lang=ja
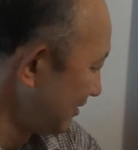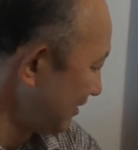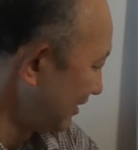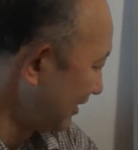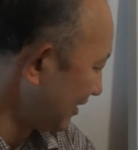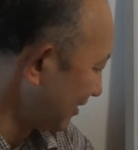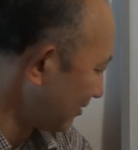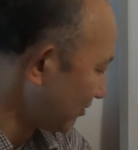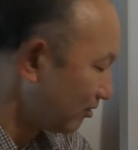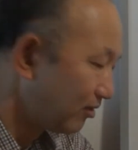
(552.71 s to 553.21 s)
で
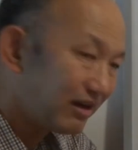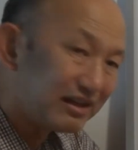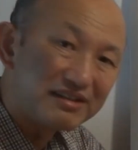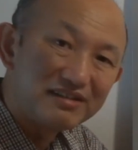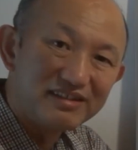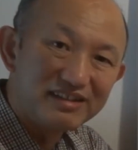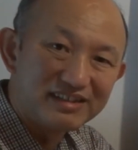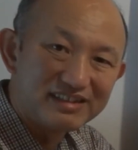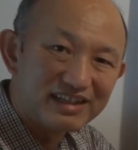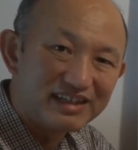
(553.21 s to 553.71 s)
ね、5
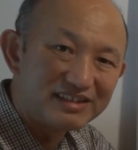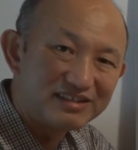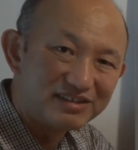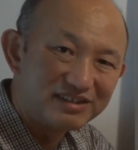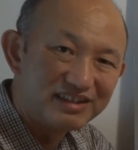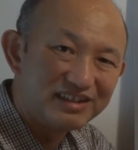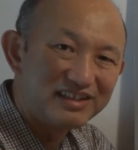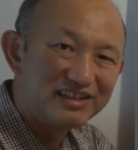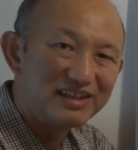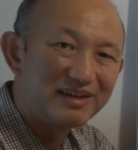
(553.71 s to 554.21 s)
月に最初
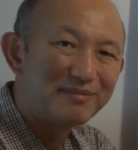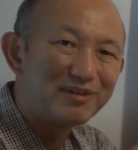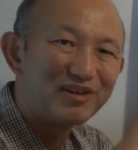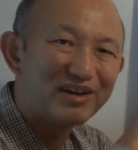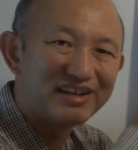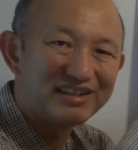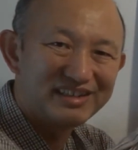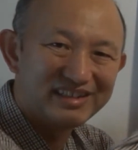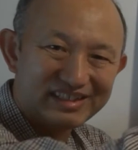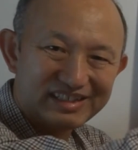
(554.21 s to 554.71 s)
に山
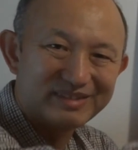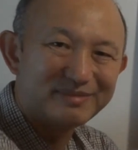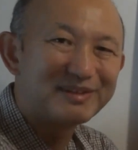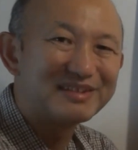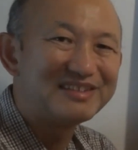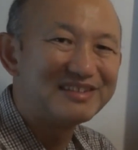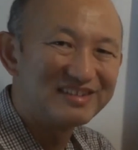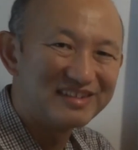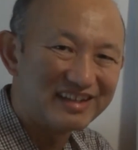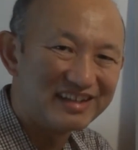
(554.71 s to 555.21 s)
小屋に行き
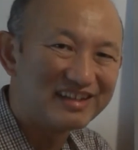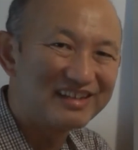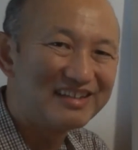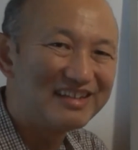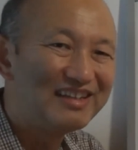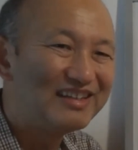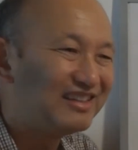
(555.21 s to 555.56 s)
ますよね。